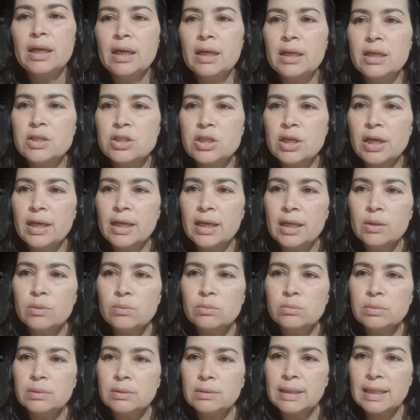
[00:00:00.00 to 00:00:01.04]
e já
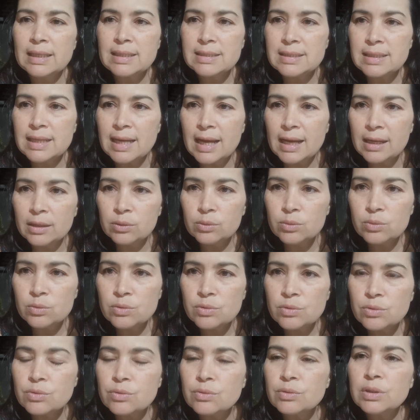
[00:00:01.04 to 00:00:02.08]
eram
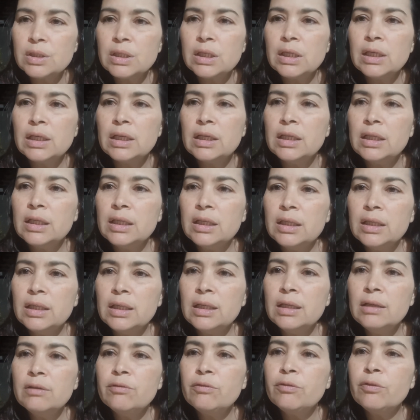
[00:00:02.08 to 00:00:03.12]
casados
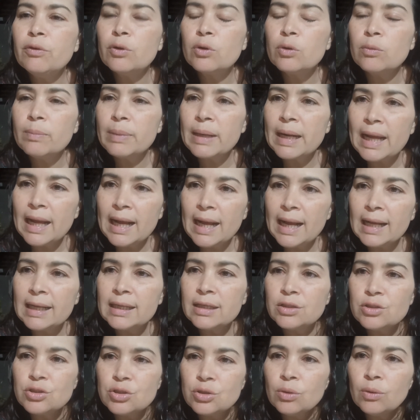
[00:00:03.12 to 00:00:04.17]
e foram para a
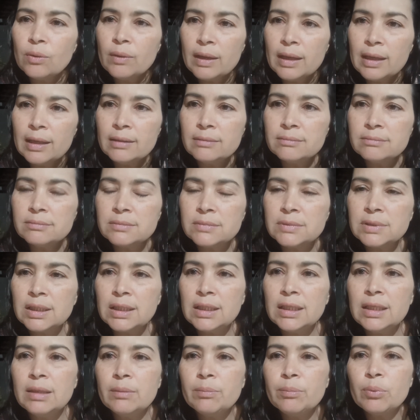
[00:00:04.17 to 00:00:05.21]
arca de Noé e
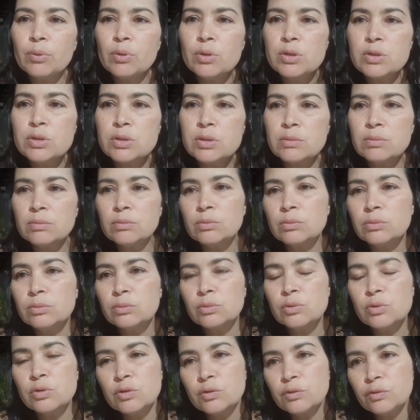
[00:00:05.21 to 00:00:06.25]
depois
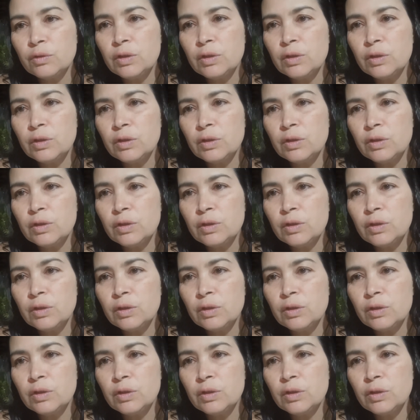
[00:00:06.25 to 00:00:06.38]
os